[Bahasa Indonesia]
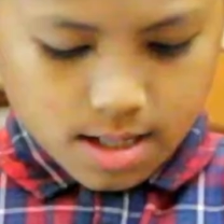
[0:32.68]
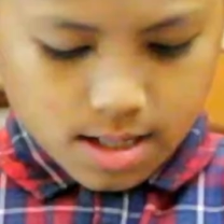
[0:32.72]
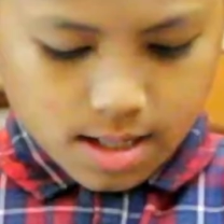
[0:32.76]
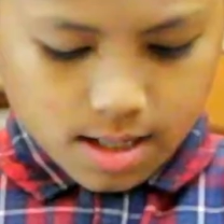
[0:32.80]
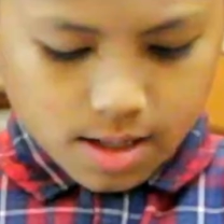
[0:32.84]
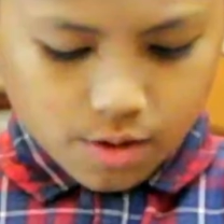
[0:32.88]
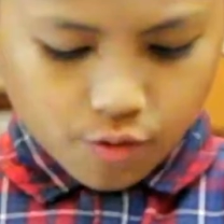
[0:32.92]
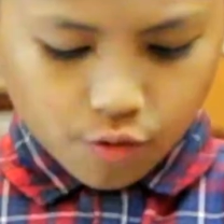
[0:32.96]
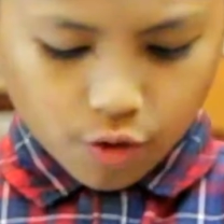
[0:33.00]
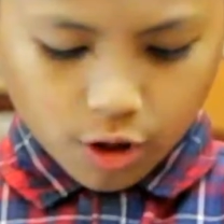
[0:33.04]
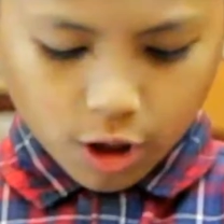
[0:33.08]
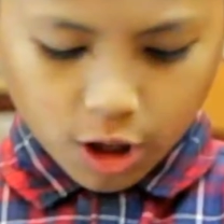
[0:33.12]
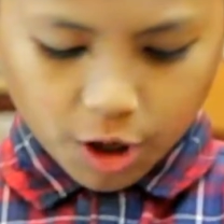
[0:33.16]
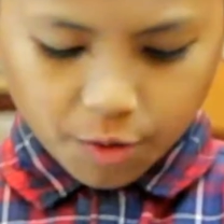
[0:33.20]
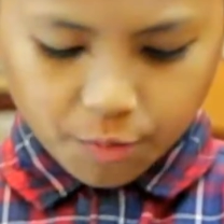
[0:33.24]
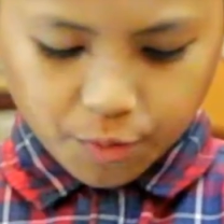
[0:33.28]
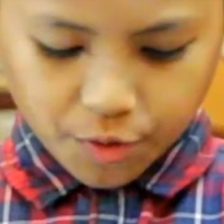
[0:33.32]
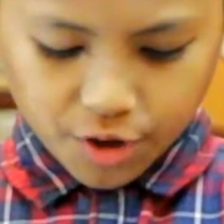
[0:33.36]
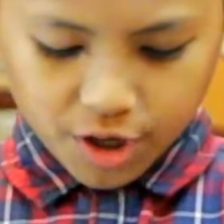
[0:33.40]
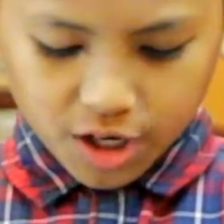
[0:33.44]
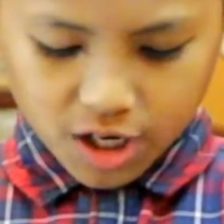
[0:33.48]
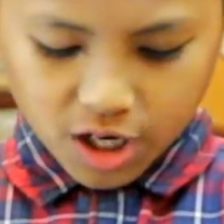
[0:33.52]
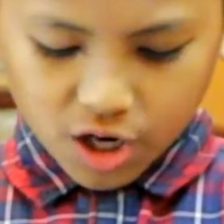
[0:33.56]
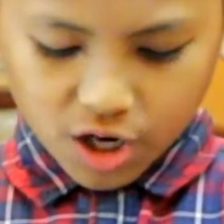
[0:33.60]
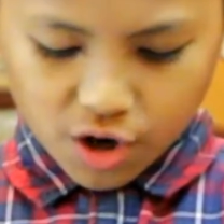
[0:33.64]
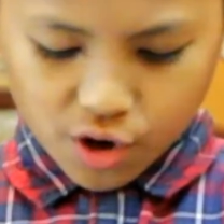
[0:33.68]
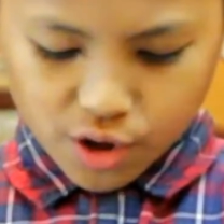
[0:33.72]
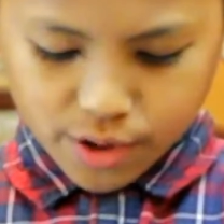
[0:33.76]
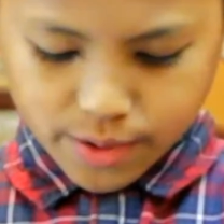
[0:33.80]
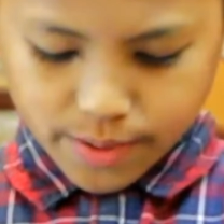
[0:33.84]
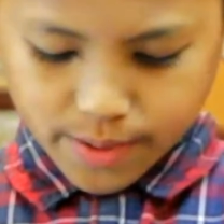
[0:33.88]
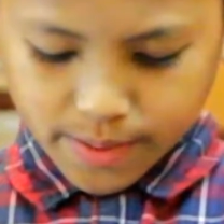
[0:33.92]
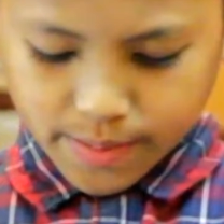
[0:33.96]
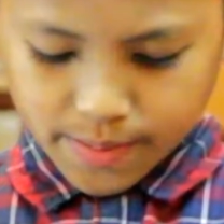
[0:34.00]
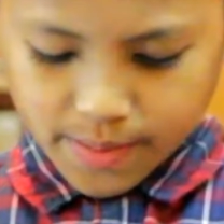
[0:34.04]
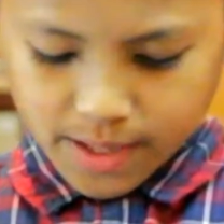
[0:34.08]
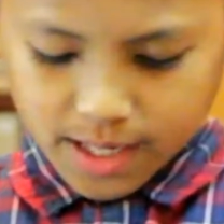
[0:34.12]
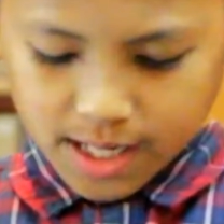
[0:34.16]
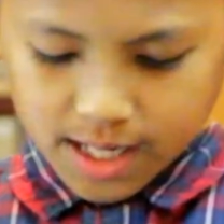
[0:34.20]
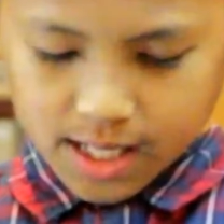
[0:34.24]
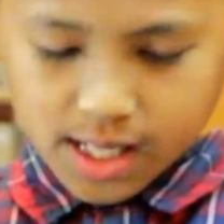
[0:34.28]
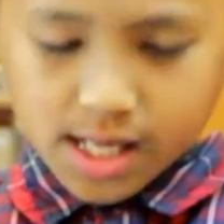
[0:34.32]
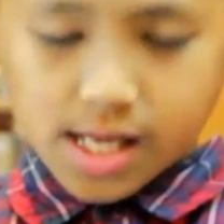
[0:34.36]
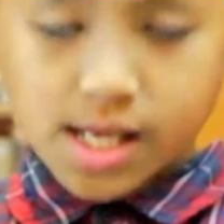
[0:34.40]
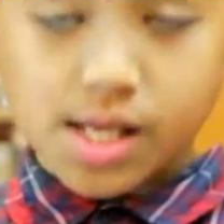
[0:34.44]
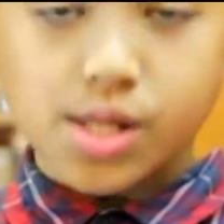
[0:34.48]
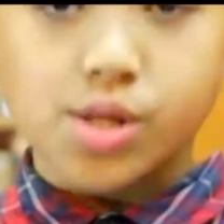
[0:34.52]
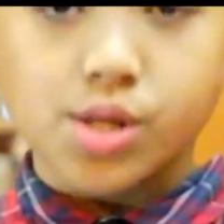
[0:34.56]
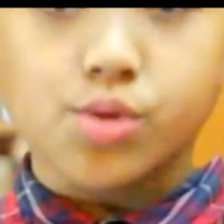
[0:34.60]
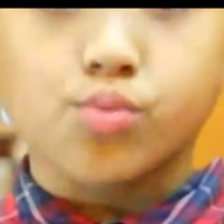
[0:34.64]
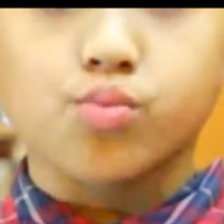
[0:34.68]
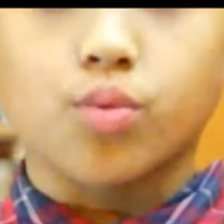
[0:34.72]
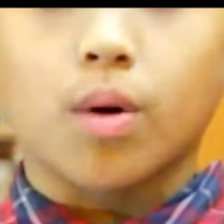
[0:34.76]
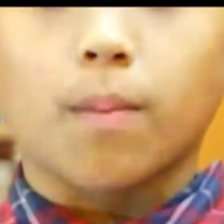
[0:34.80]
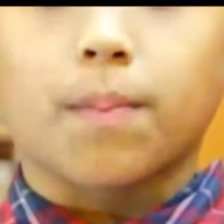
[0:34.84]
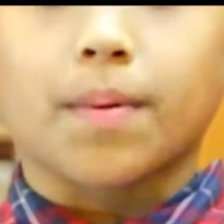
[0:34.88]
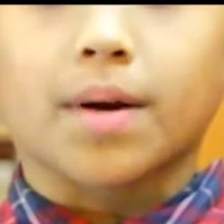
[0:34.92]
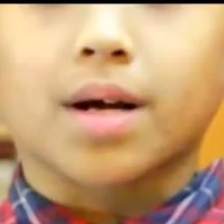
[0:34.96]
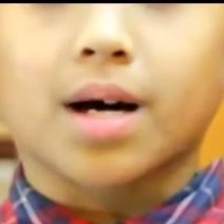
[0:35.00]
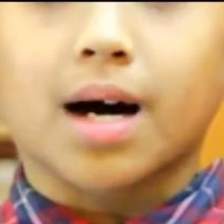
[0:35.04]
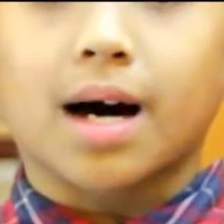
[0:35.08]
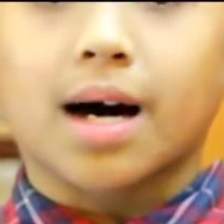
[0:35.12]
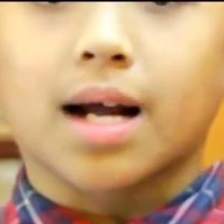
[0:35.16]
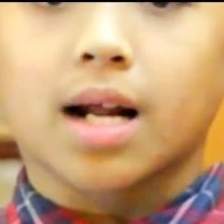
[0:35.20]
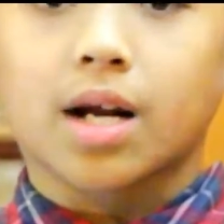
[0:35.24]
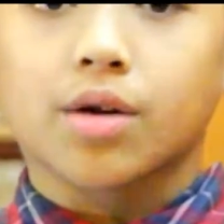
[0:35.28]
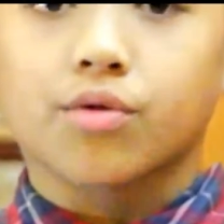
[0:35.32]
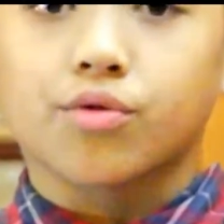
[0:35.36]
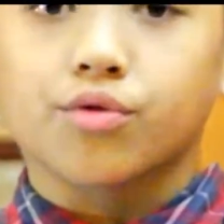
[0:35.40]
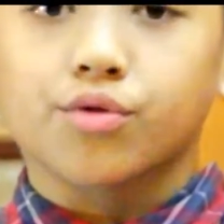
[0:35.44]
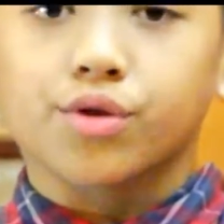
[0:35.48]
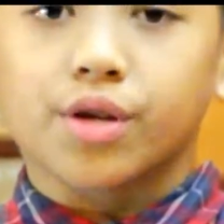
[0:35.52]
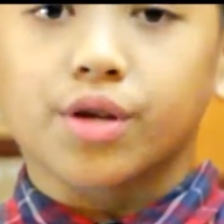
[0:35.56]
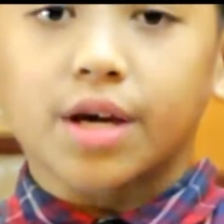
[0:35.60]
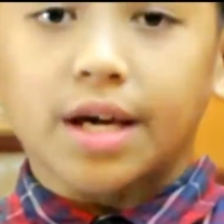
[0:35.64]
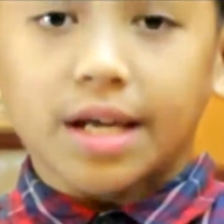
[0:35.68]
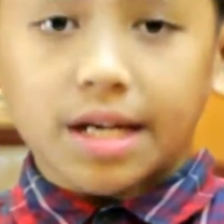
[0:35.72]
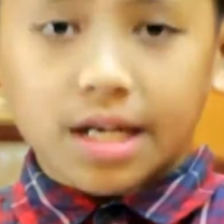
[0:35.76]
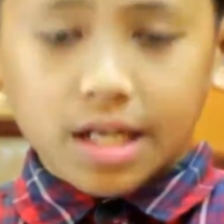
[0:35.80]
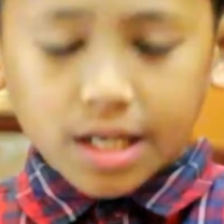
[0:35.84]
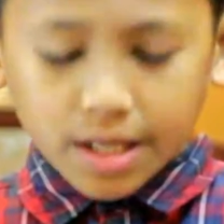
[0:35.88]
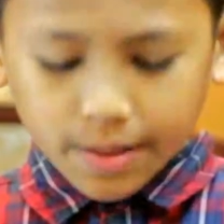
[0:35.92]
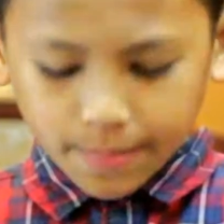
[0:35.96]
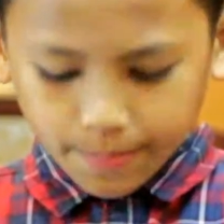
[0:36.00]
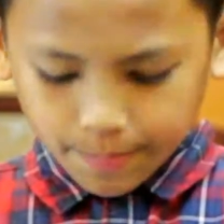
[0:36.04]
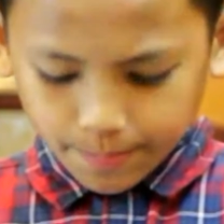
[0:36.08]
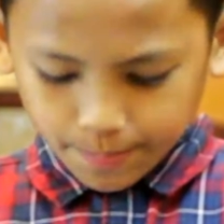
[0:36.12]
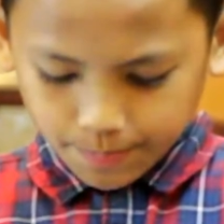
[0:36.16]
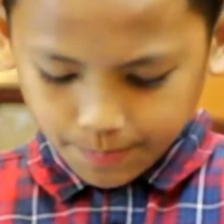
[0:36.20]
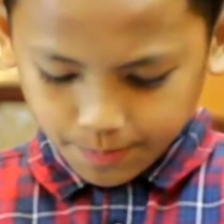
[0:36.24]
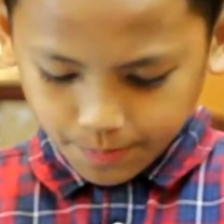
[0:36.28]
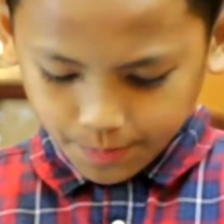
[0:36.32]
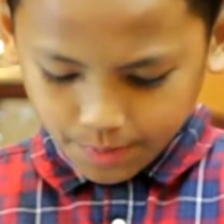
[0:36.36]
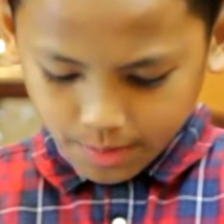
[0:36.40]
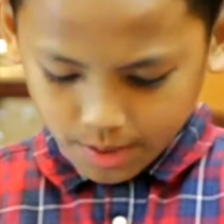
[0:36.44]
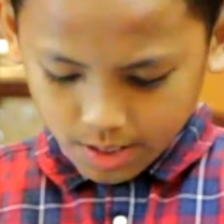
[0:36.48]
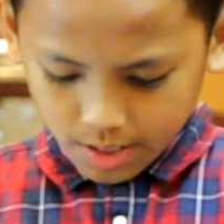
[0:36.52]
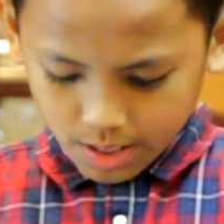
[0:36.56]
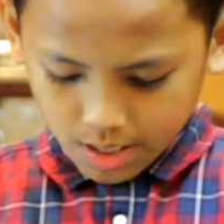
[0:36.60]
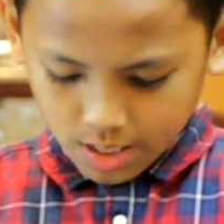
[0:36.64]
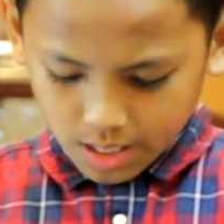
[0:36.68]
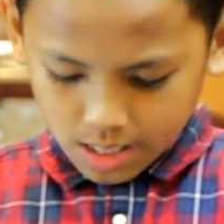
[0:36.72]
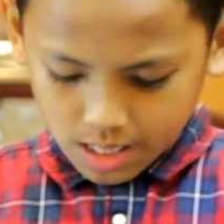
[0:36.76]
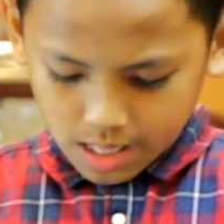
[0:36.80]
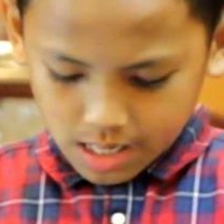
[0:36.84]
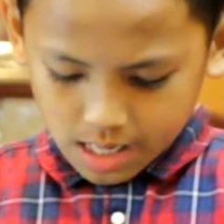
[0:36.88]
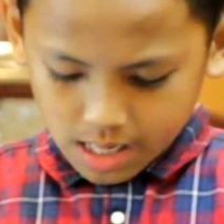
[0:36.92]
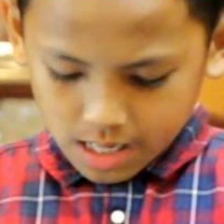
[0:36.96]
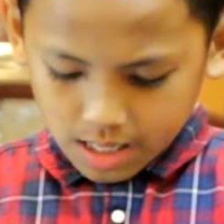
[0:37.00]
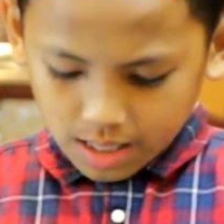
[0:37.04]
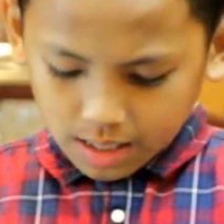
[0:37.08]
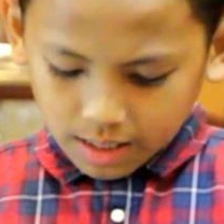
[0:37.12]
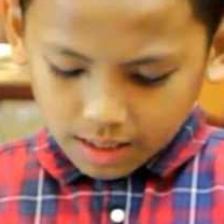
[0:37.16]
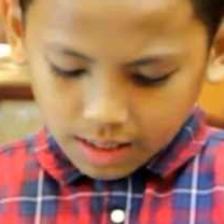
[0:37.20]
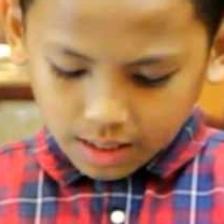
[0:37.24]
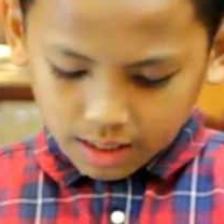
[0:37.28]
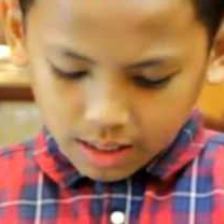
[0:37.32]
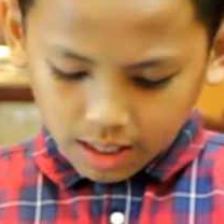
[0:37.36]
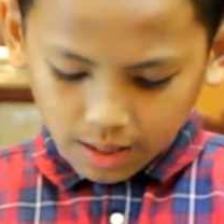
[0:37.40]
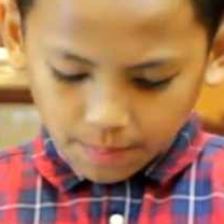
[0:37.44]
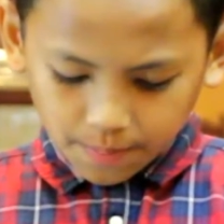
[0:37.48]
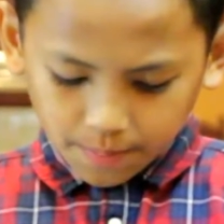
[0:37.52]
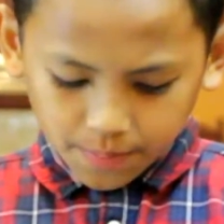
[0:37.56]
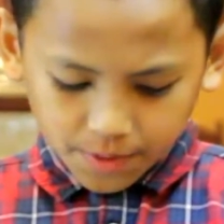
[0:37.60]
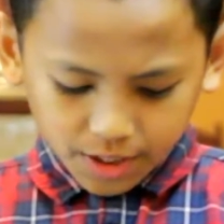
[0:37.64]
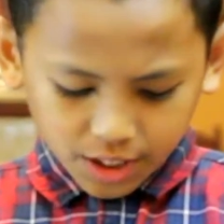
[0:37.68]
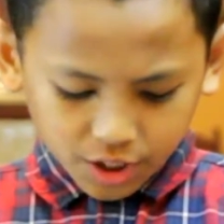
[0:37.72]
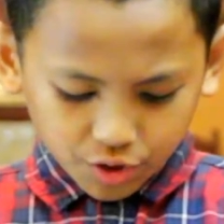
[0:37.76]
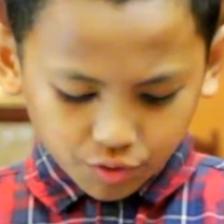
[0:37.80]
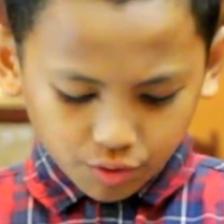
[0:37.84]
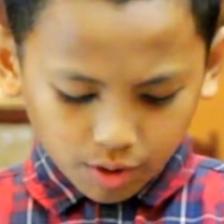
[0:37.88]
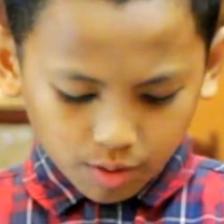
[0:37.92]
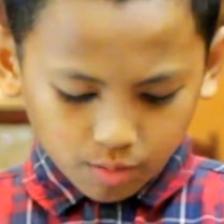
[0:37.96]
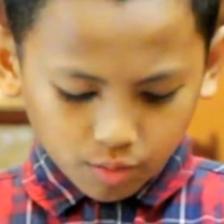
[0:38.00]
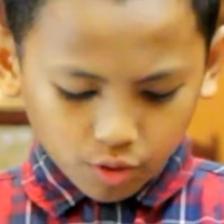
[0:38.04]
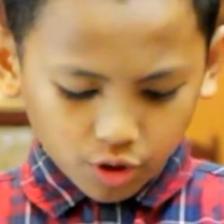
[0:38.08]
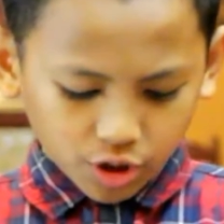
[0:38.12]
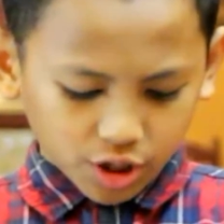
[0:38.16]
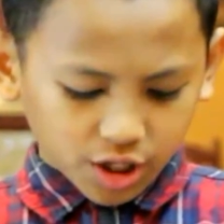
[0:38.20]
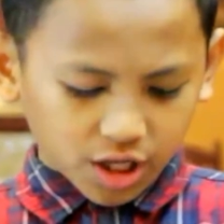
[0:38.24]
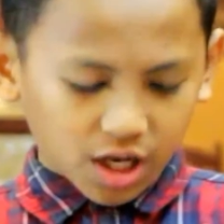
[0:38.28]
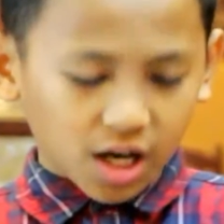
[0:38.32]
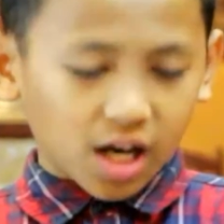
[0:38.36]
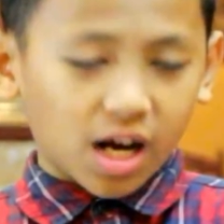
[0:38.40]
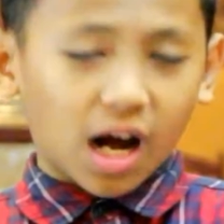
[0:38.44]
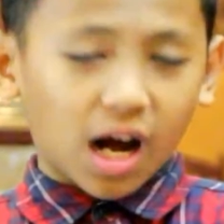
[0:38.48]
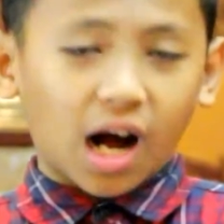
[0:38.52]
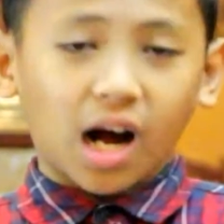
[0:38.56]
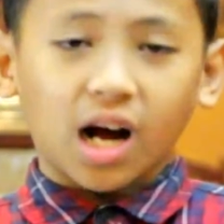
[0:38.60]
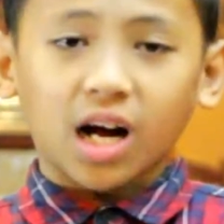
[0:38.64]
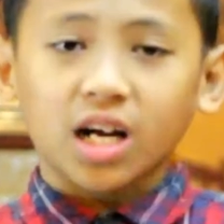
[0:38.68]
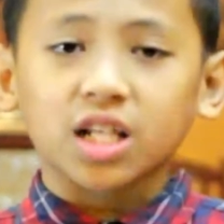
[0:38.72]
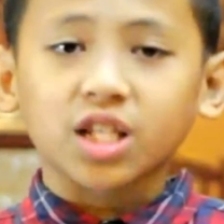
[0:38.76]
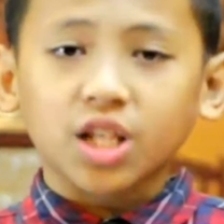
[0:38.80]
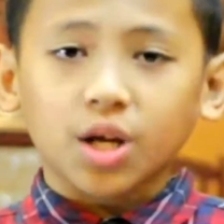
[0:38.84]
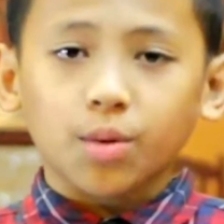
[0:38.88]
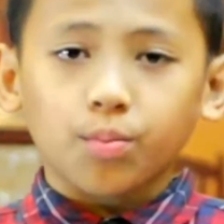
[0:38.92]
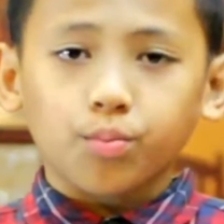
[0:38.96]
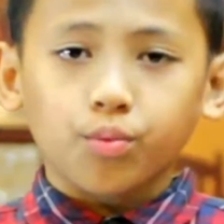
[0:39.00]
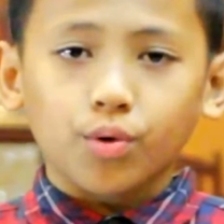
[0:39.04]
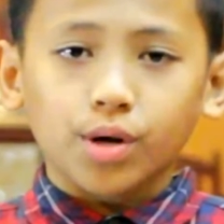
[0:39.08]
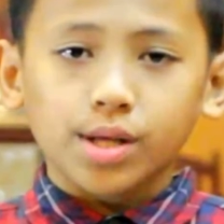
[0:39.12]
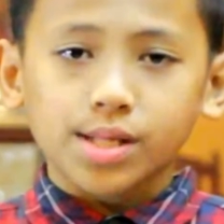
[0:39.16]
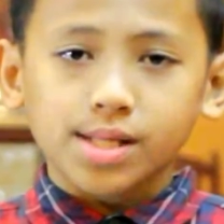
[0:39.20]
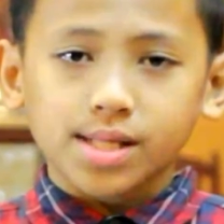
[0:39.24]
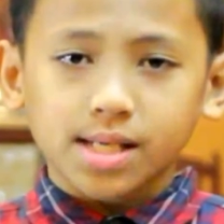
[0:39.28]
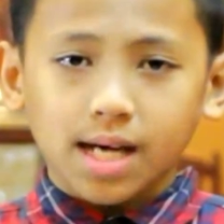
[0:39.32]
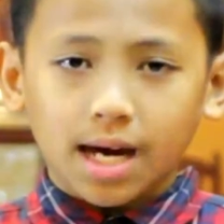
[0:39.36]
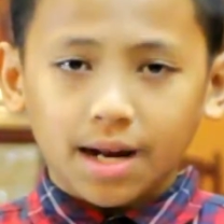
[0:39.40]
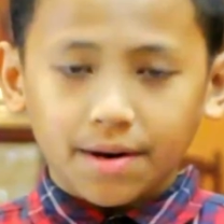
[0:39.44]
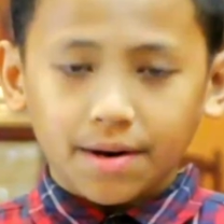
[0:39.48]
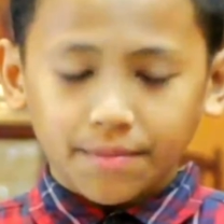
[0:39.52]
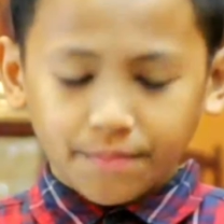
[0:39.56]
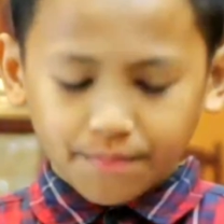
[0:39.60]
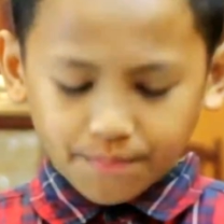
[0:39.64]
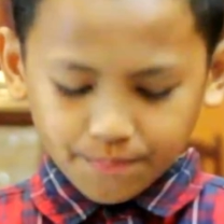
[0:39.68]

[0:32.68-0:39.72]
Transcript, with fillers: Walaupun engkau memiliki semua perkara dunia ini, tetapi jiwamu tidak akan terpuaskan.